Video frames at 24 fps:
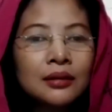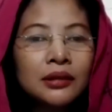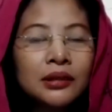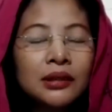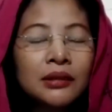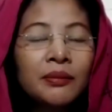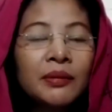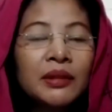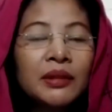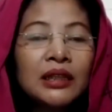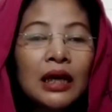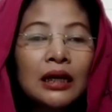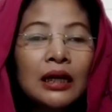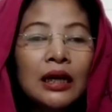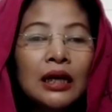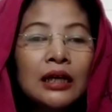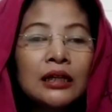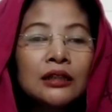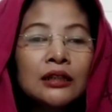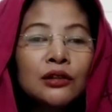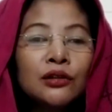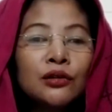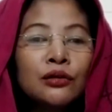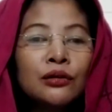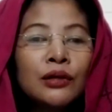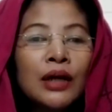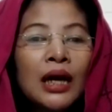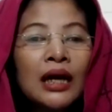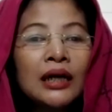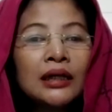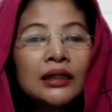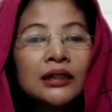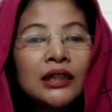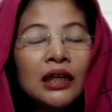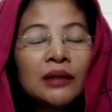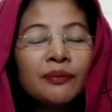sementara itu
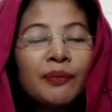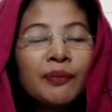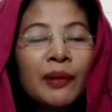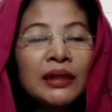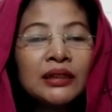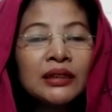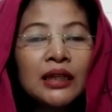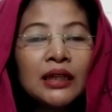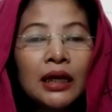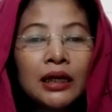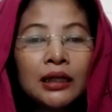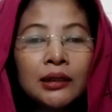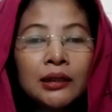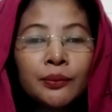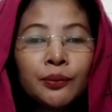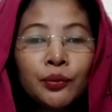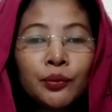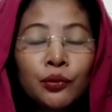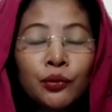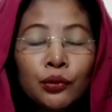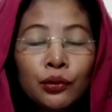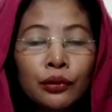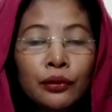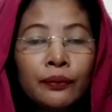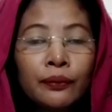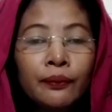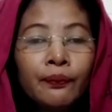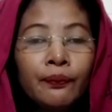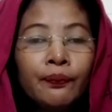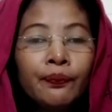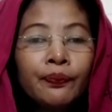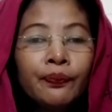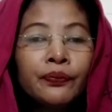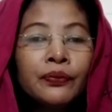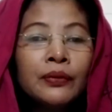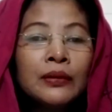Anggiat pasaripu
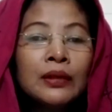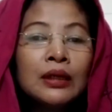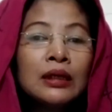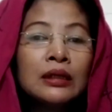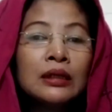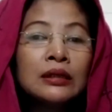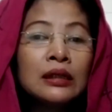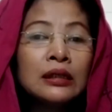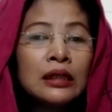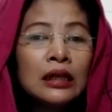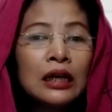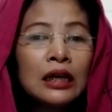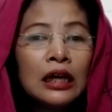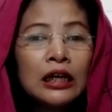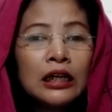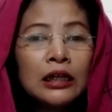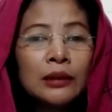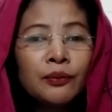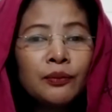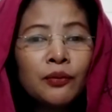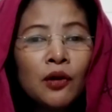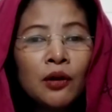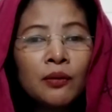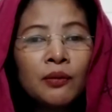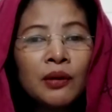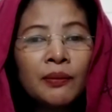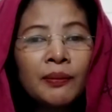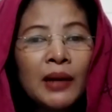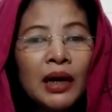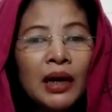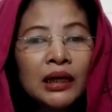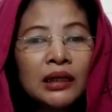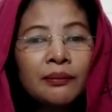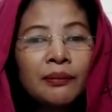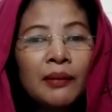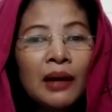setelah ibu
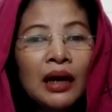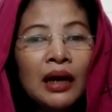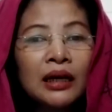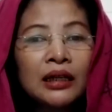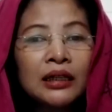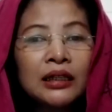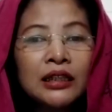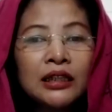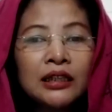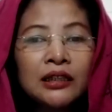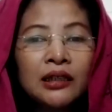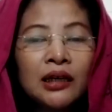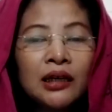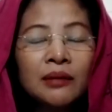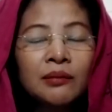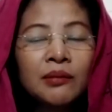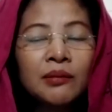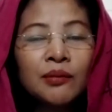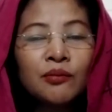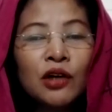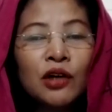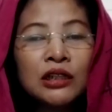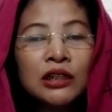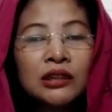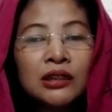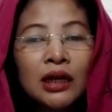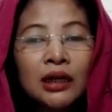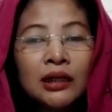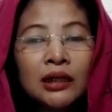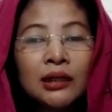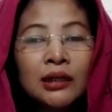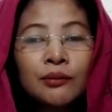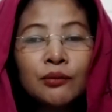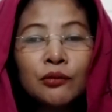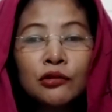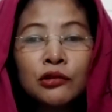memaki-maki dan
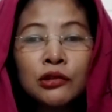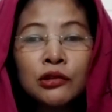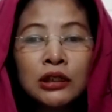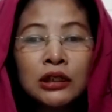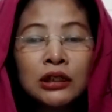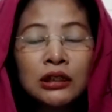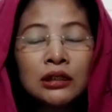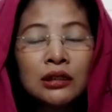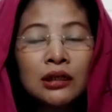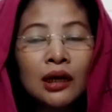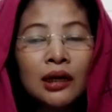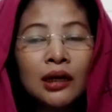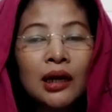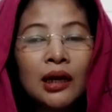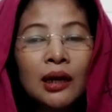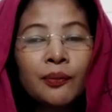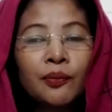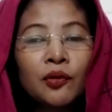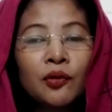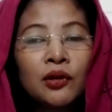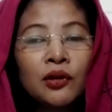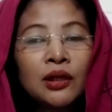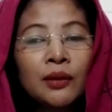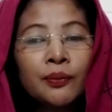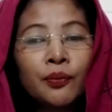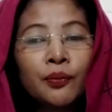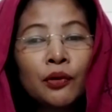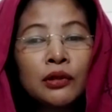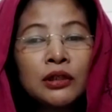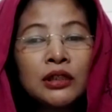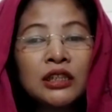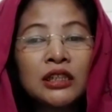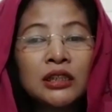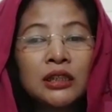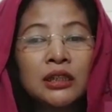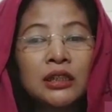memuaskan emosi dengan lapor ke
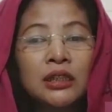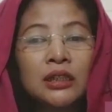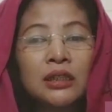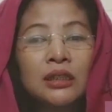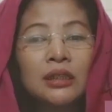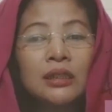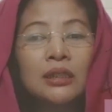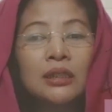polisi,